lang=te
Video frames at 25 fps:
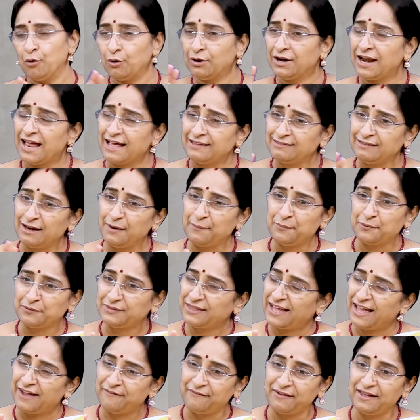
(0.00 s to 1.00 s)
ఓ గ్లాసులో
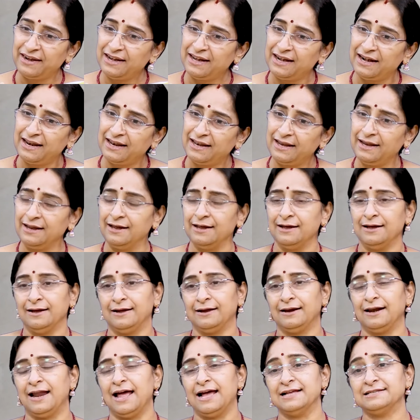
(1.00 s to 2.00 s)
పోస్తే అవే నీళ్ళని
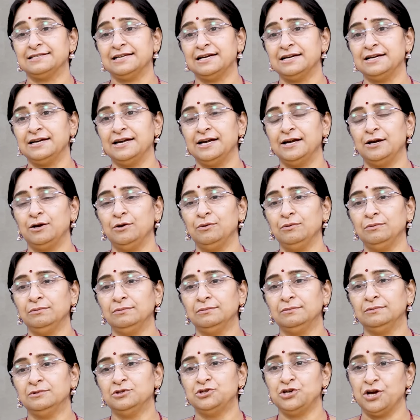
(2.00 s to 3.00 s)
గ్లాసెడ్ నీళ్లు
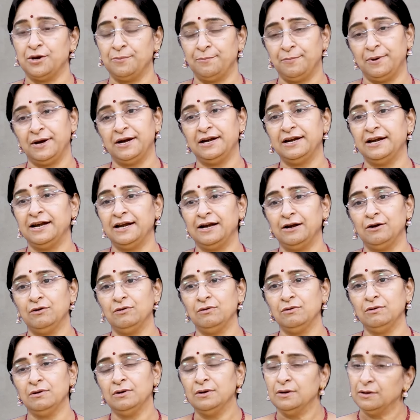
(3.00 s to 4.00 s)
చెంబెడు నీళ్లు
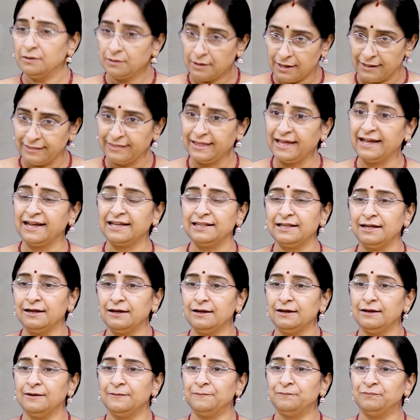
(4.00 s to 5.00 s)
అంతే కదా
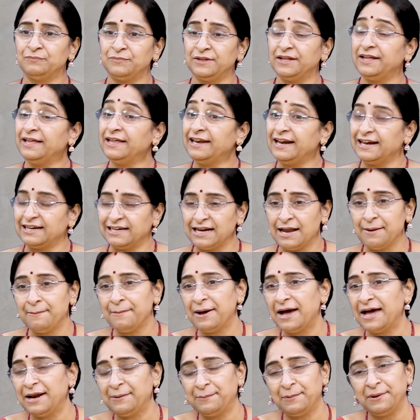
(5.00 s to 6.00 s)
అంతే కదా నీరు ఎట్లా
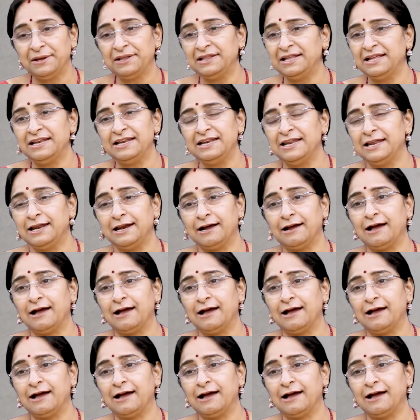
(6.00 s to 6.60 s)
మారిపోయింది ఇన్ని